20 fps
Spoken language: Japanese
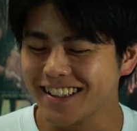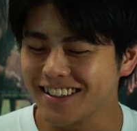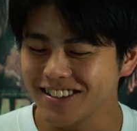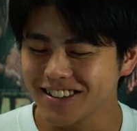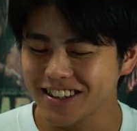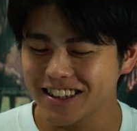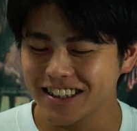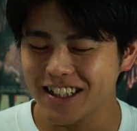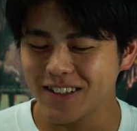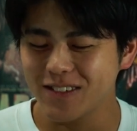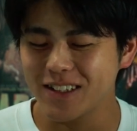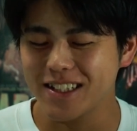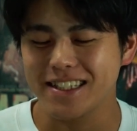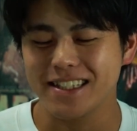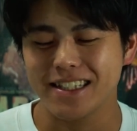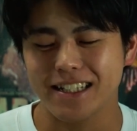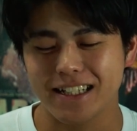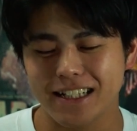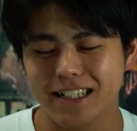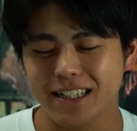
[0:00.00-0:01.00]
いろいろ調べて
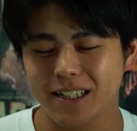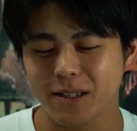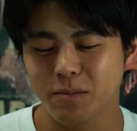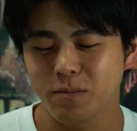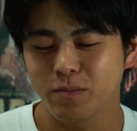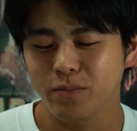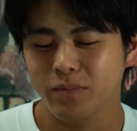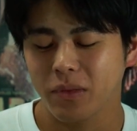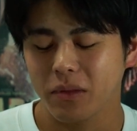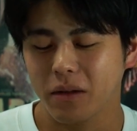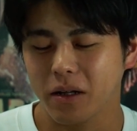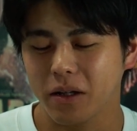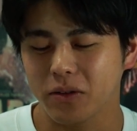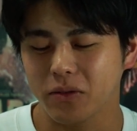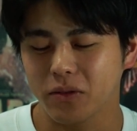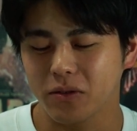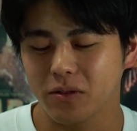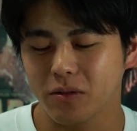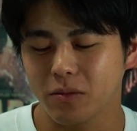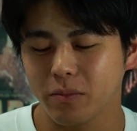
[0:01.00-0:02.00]
たらあ
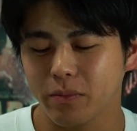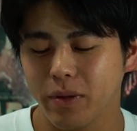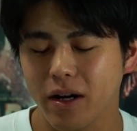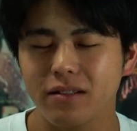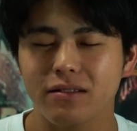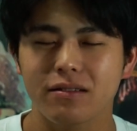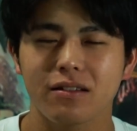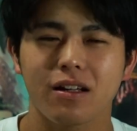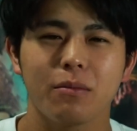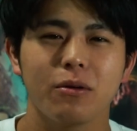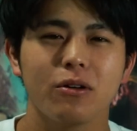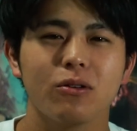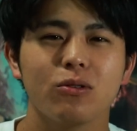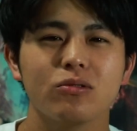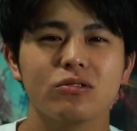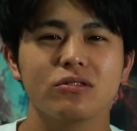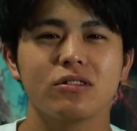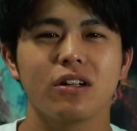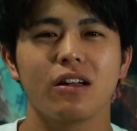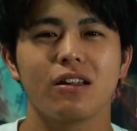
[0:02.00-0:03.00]
のパン食べ
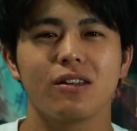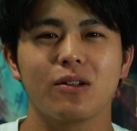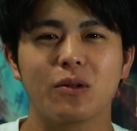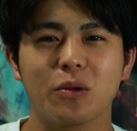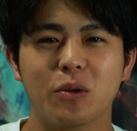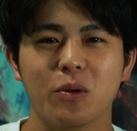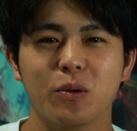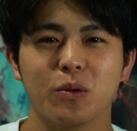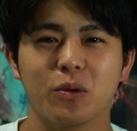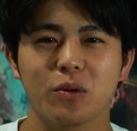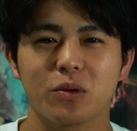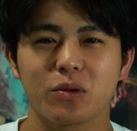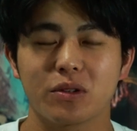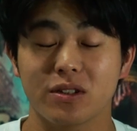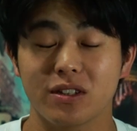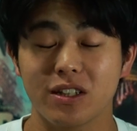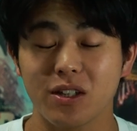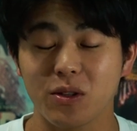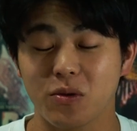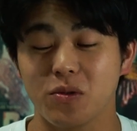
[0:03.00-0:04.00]
放題の
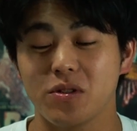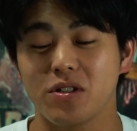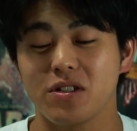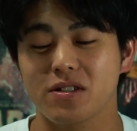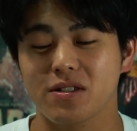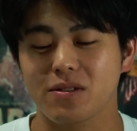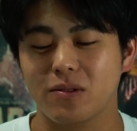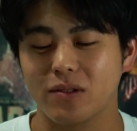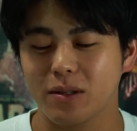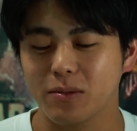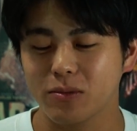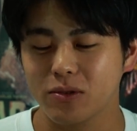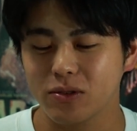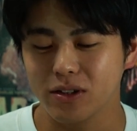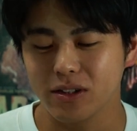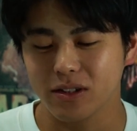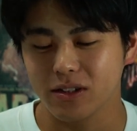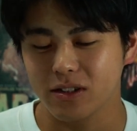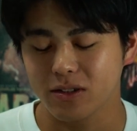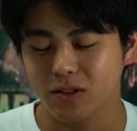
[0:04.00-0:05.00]
すげえ美味しそうな
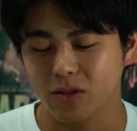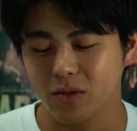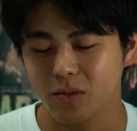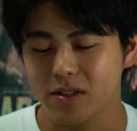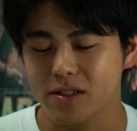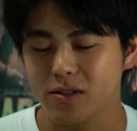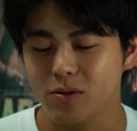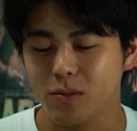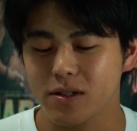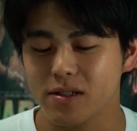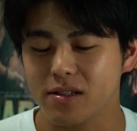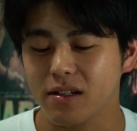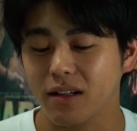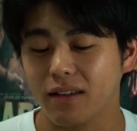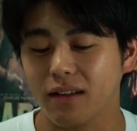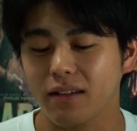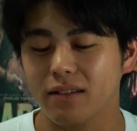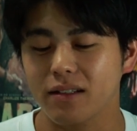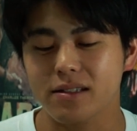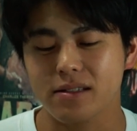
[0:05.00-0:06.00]
モーニングのお店を見つけ
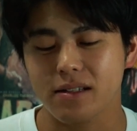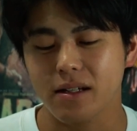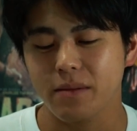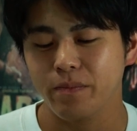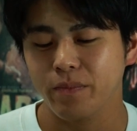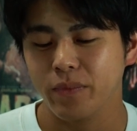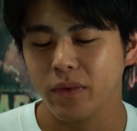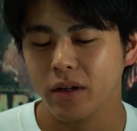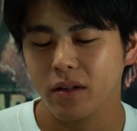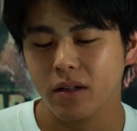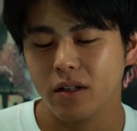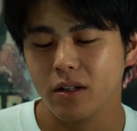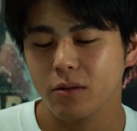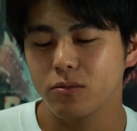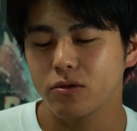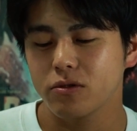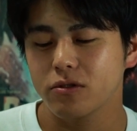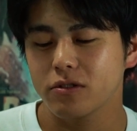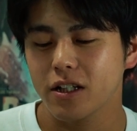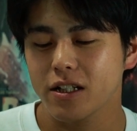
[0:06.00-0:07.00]
たんですね
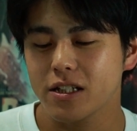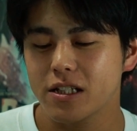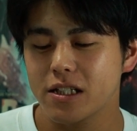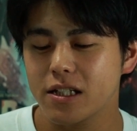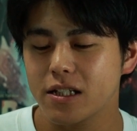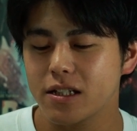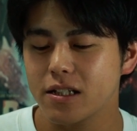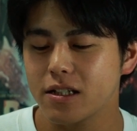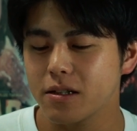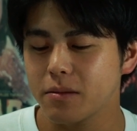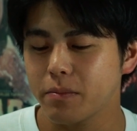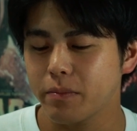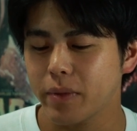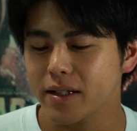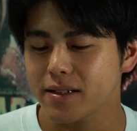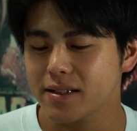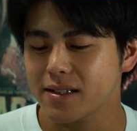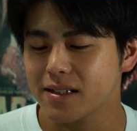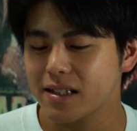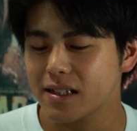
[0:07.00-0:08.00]

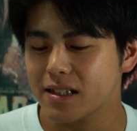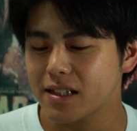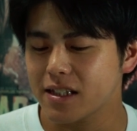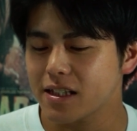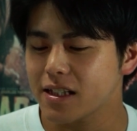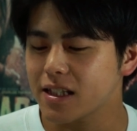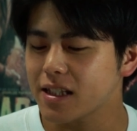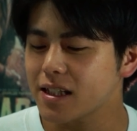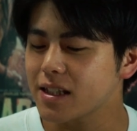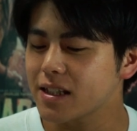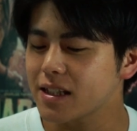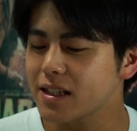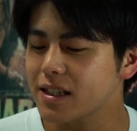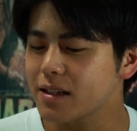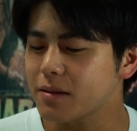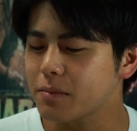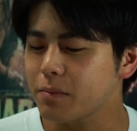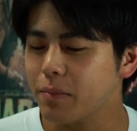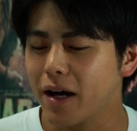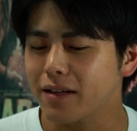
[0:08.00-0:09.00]
ブーランジェリーパス
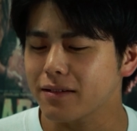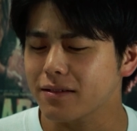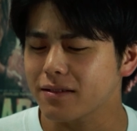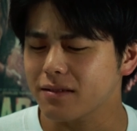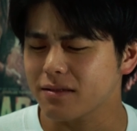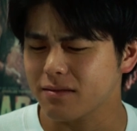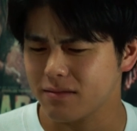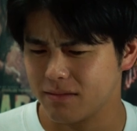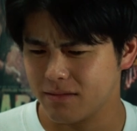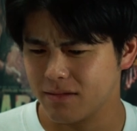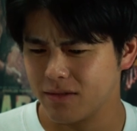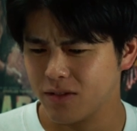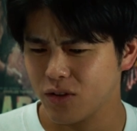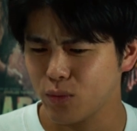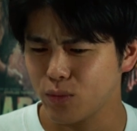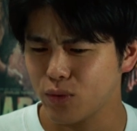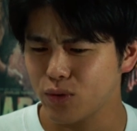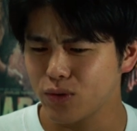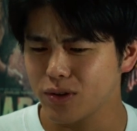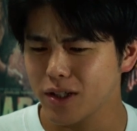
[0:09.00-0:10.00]
パ
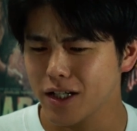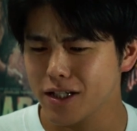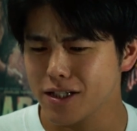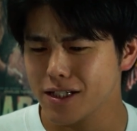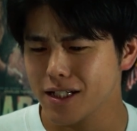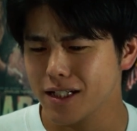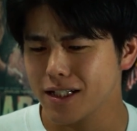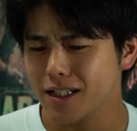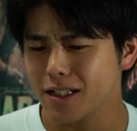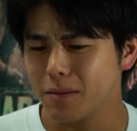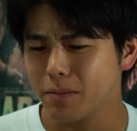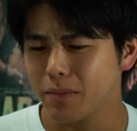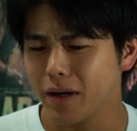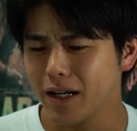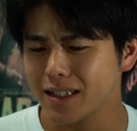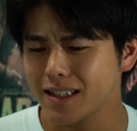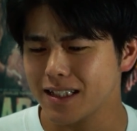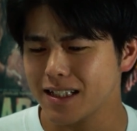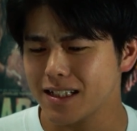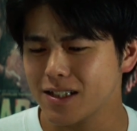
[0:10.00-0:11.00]

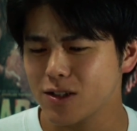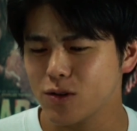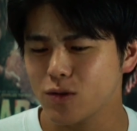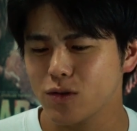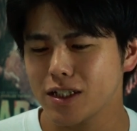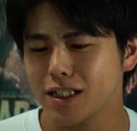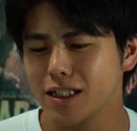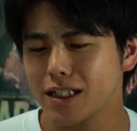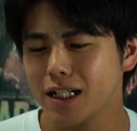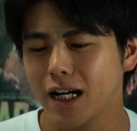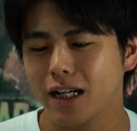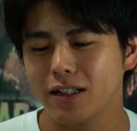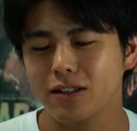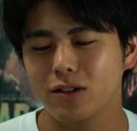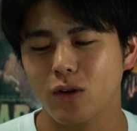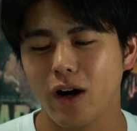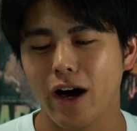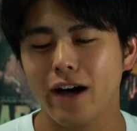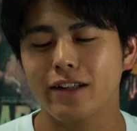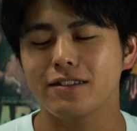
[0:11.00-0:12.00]

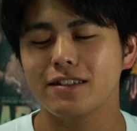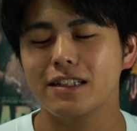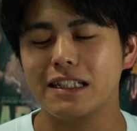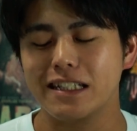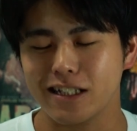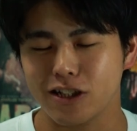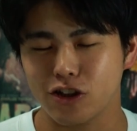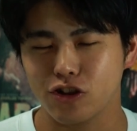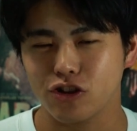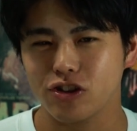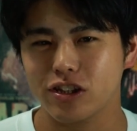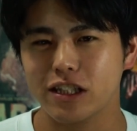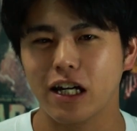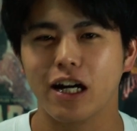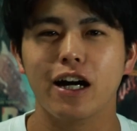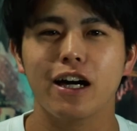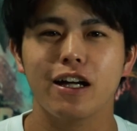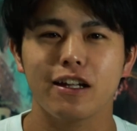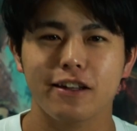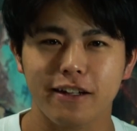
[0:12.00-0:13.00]

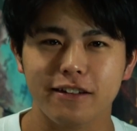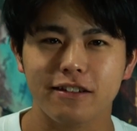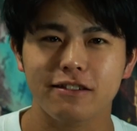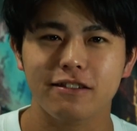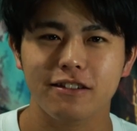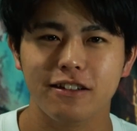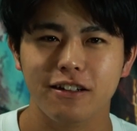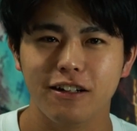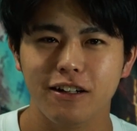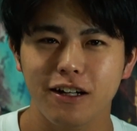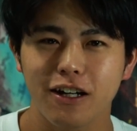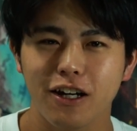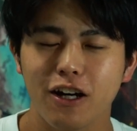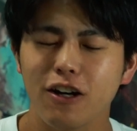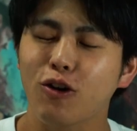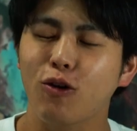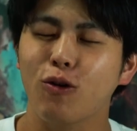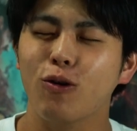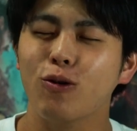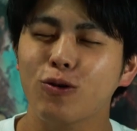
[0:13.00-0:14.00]
ブーランジェリーパティスリーアンティーク栄店
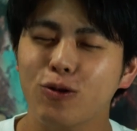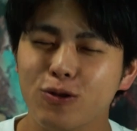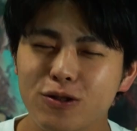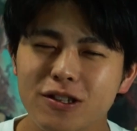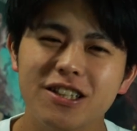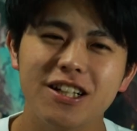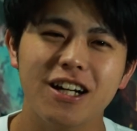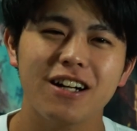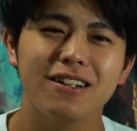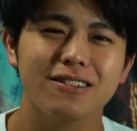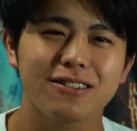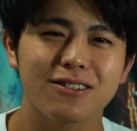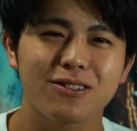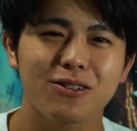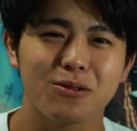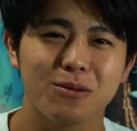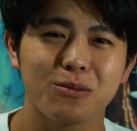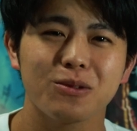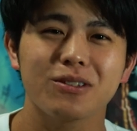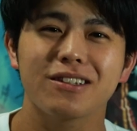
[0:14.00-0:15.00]
ここじゃん
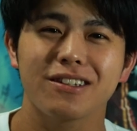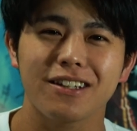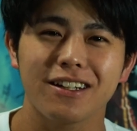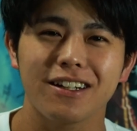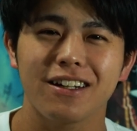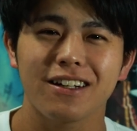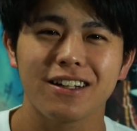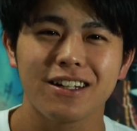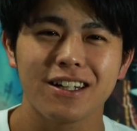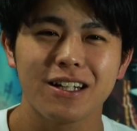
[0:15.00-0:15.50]
と思って